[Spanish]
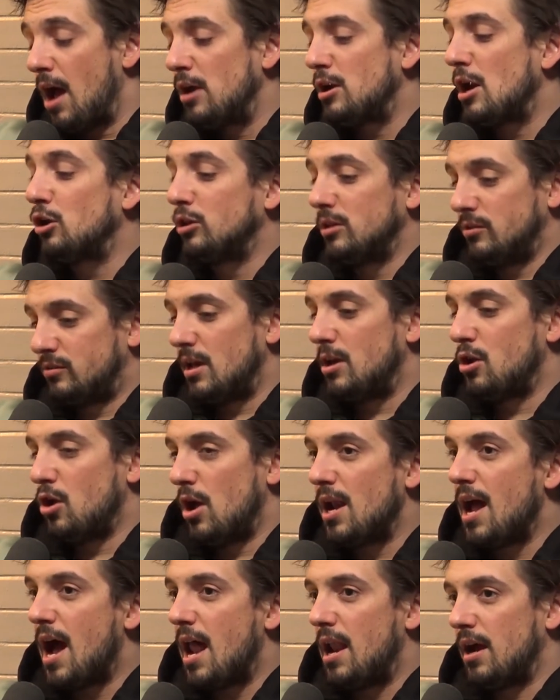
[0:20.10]
hay una noticia de
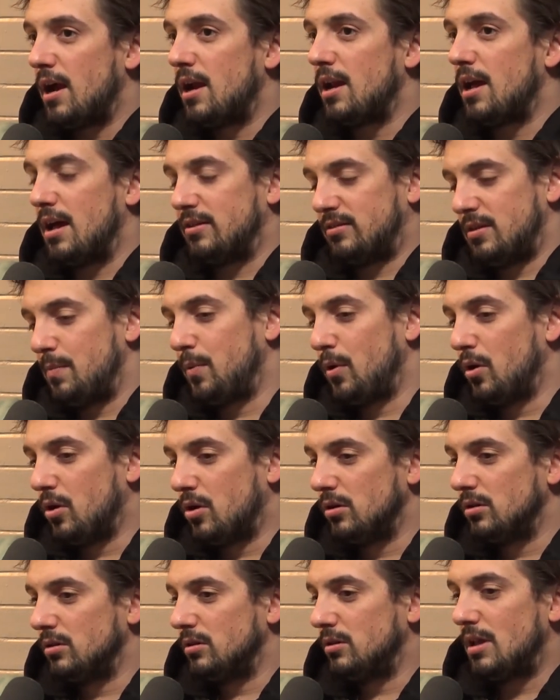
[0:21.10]
Noel Gallagher hace
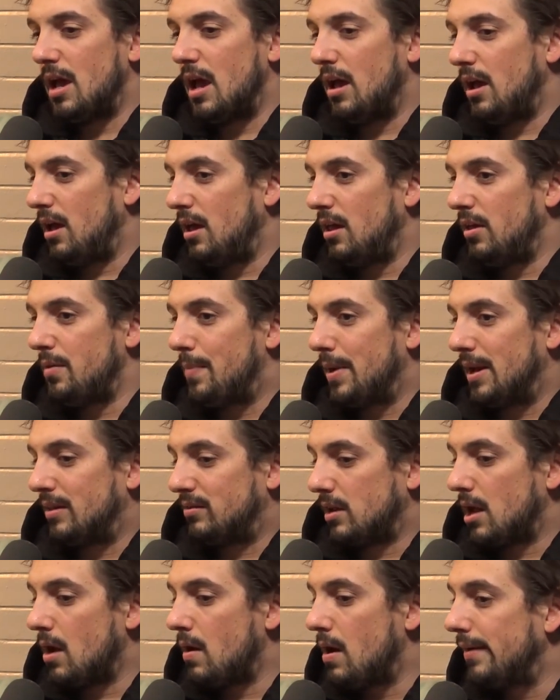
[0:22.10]
poco, eh,
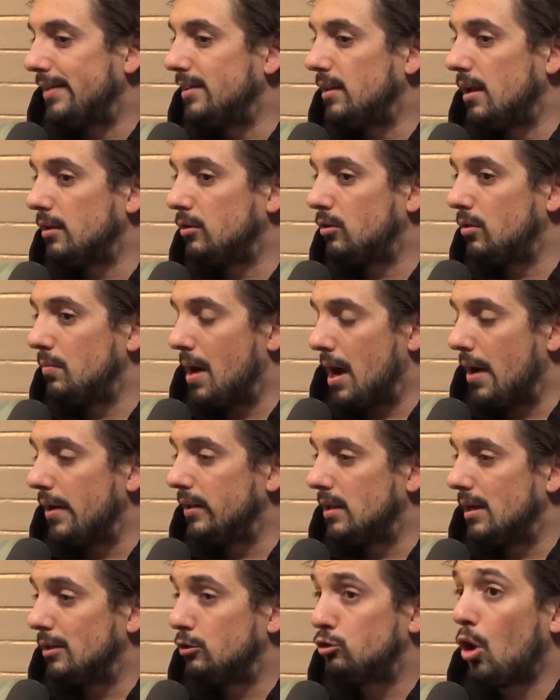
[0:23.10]
parece que va a vender, van a
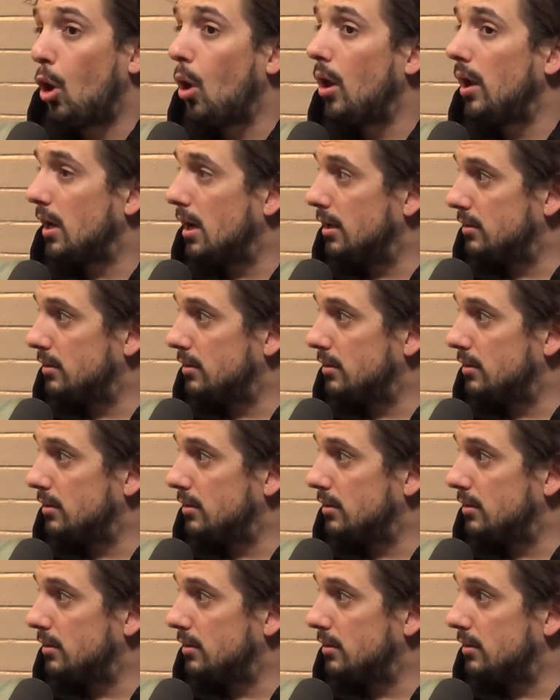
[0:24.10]
vender todo el